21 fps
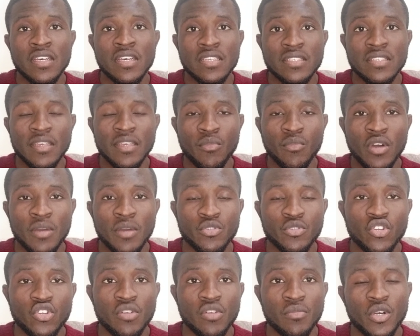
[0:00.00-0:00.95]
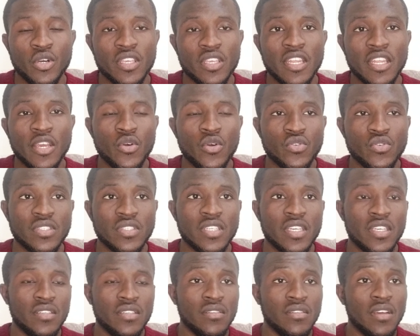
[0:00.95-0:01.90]
C'est moi, habituellement, qui les
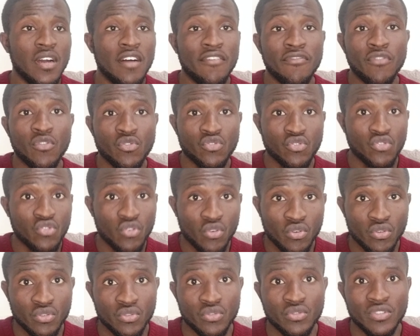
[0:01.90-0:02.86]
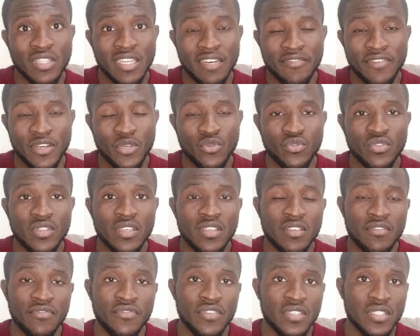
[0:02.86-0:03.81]
conseille en fonction euh, de la faculté
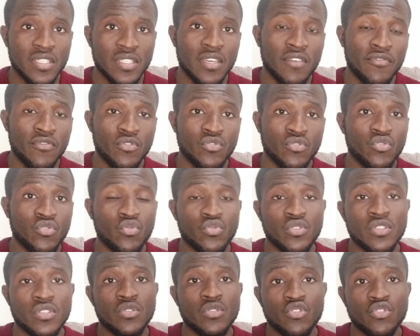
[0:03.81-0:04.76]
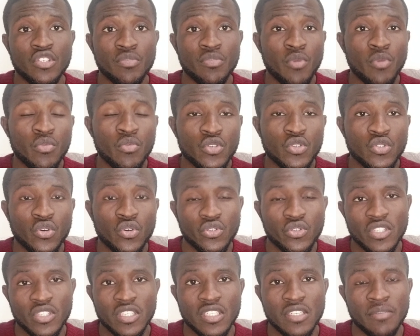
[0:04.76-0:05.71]
qu'ils faisaient, en fonction aussi du diplôme qu'ils ont
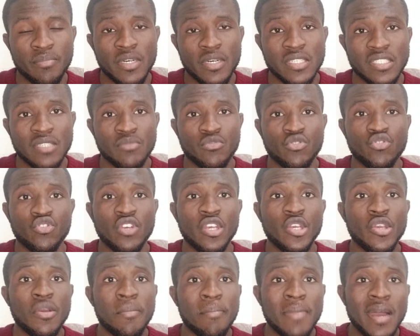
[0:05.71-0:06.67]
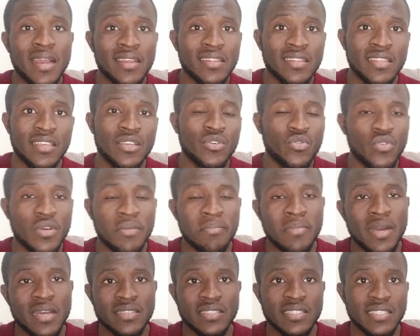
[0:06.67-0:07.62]
retenu. Par exemple, si tu as un bac D ou un
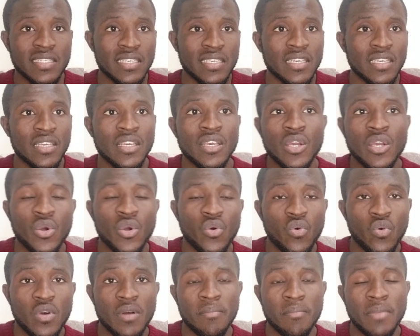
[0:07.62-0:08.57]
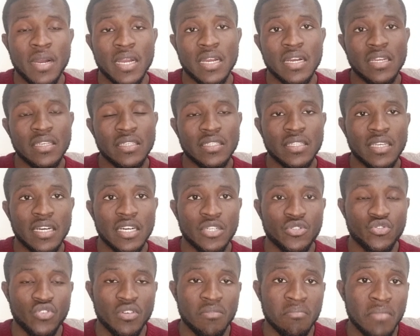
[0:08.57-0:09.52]
bac C, ou un bac en
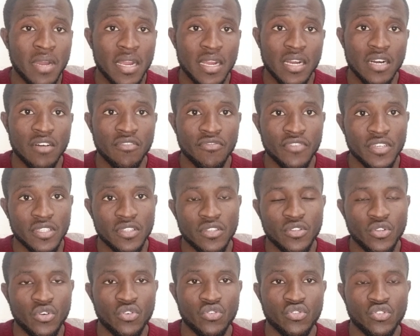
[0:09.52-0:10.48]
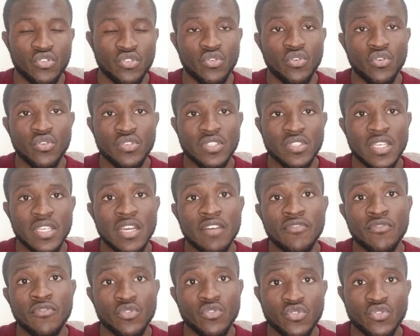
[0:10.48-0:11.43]
littérature, un bac en fait. Donc, je te conseille en
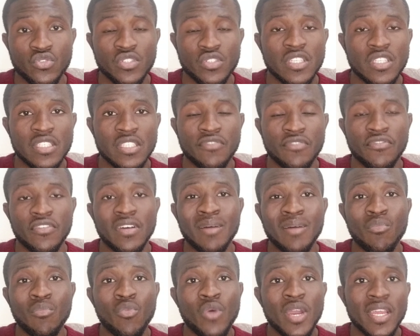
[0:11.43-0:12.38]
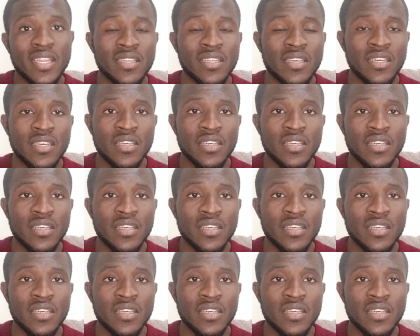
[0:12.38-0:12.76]
fonction des différents moyens